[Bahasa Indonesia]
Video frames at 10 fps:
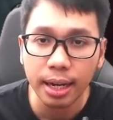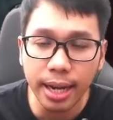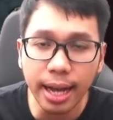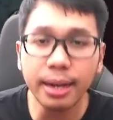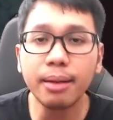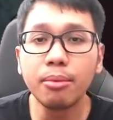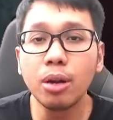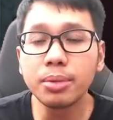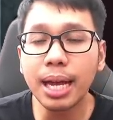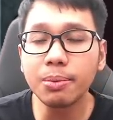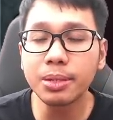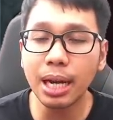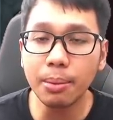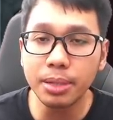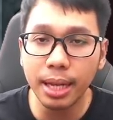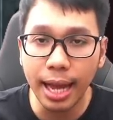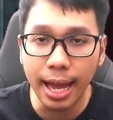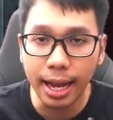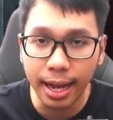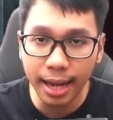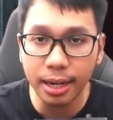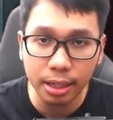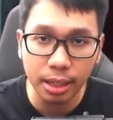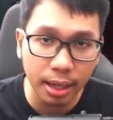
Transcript: dan yang belum subscribe silahkan